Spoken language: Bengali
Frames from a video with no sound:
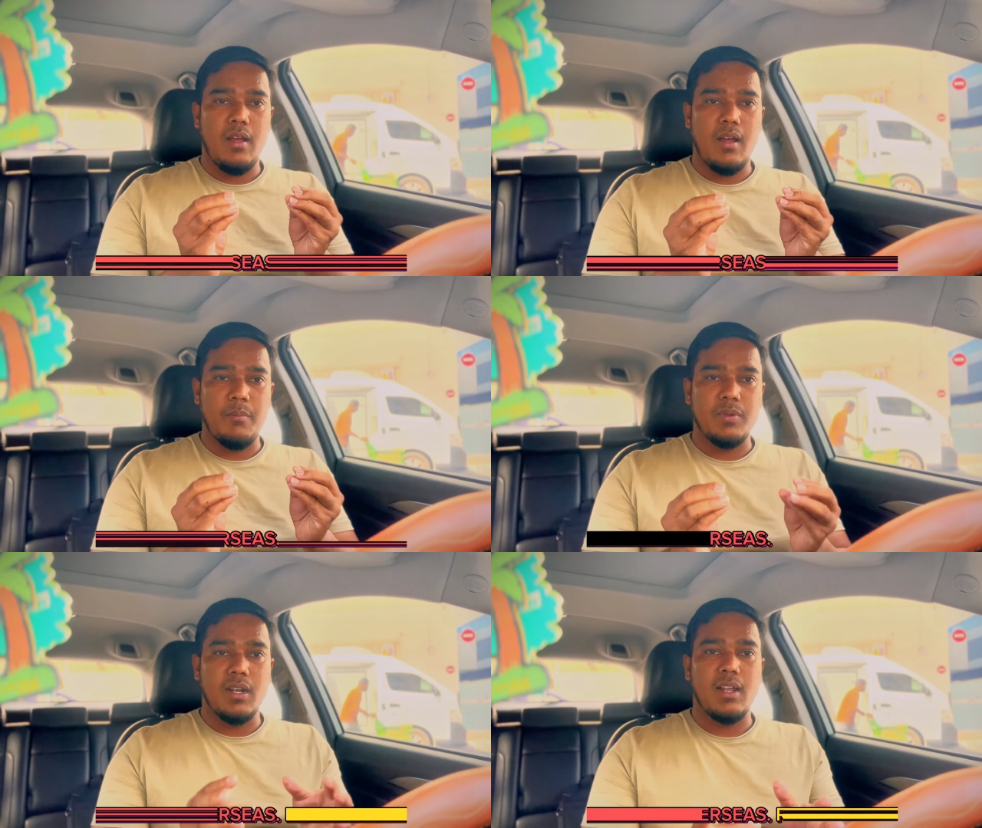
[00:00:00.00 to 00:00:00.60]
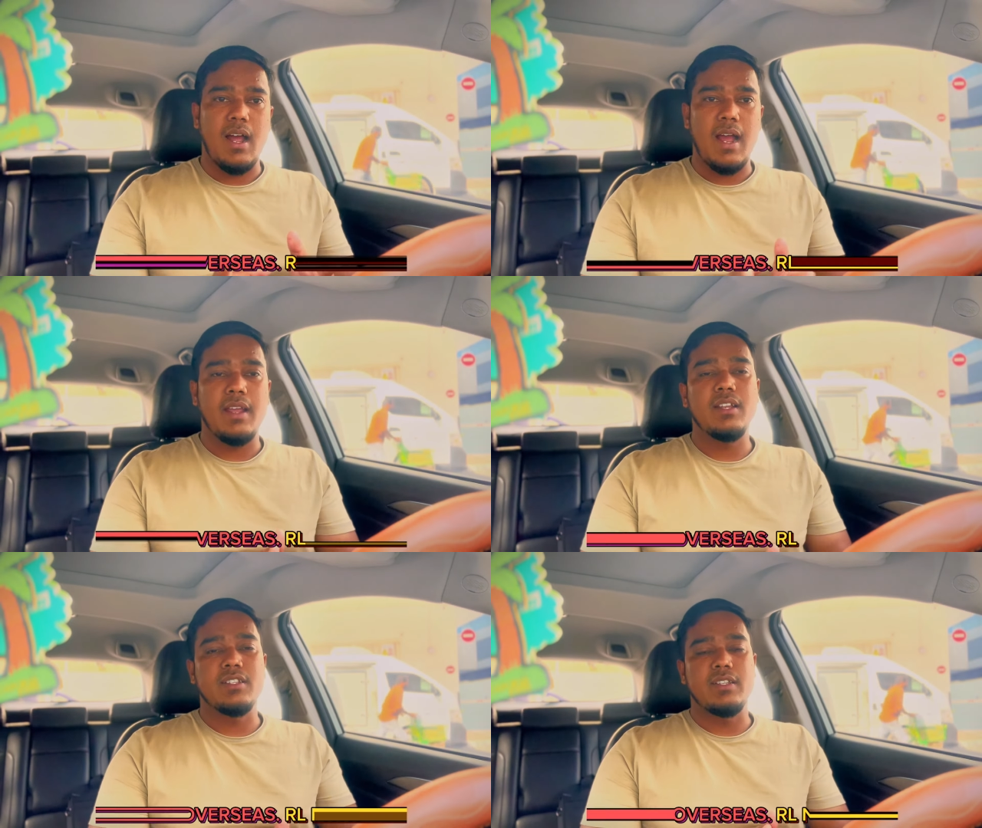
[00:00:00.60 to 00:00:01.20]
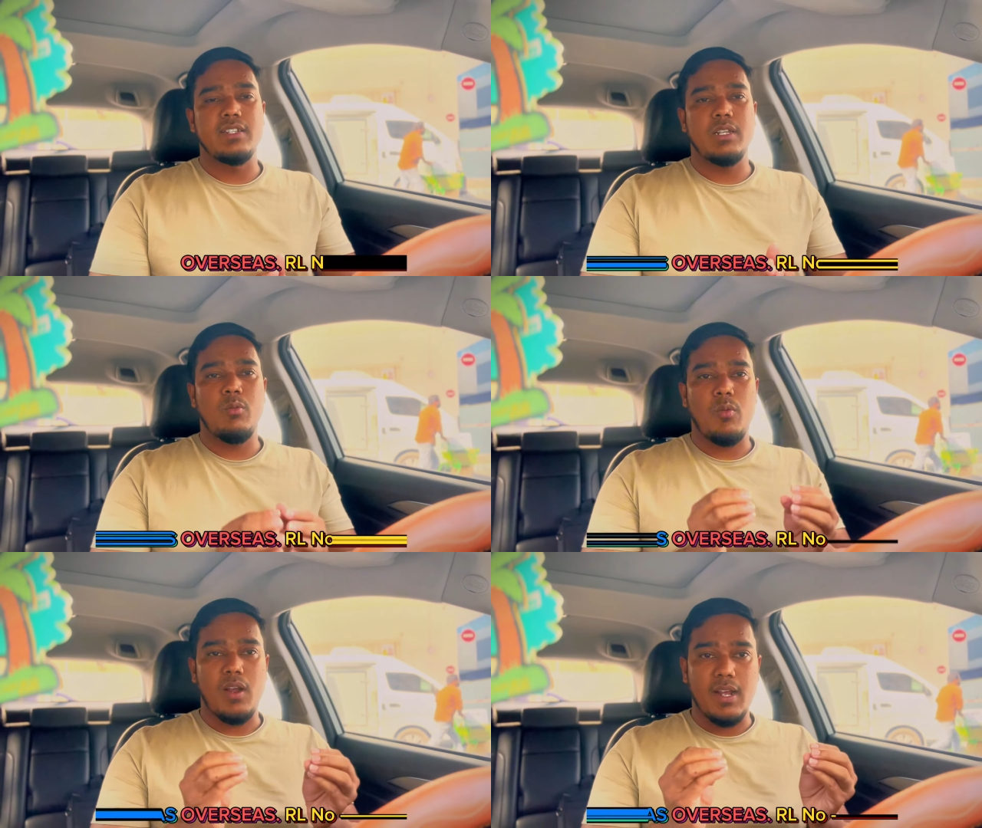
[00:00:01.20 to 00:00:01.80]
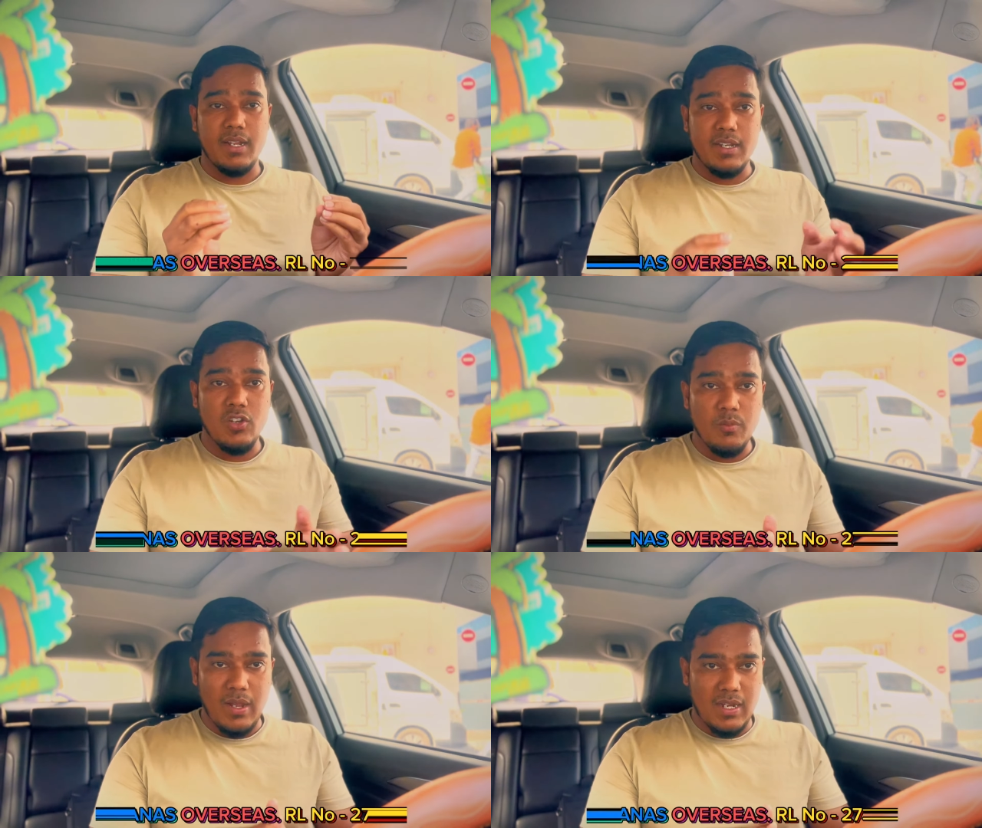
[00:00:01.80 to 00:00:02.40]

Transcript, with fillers: আপনারা আগের সিস্টেম এবং আগের নিয়মে